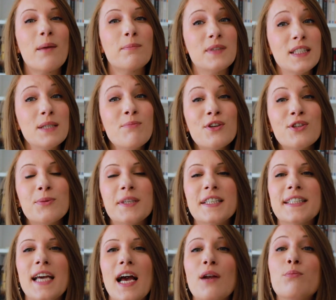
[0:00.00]
un petit peu
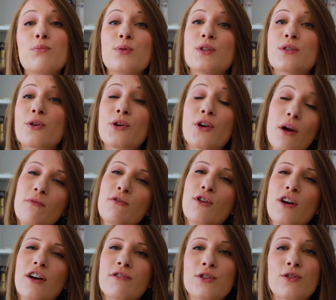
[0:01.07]
spéciale puisque comme vous
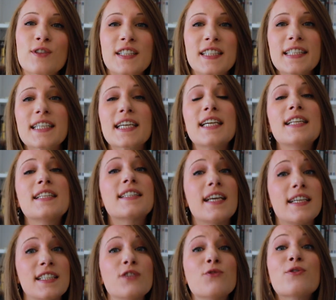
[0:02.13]
l'aurez vu dans le titre, il
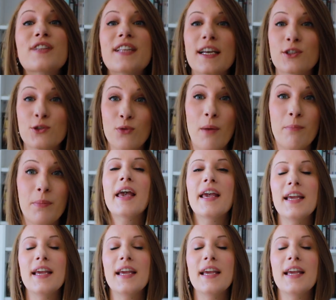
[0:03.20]
s'agit donc d'un swap.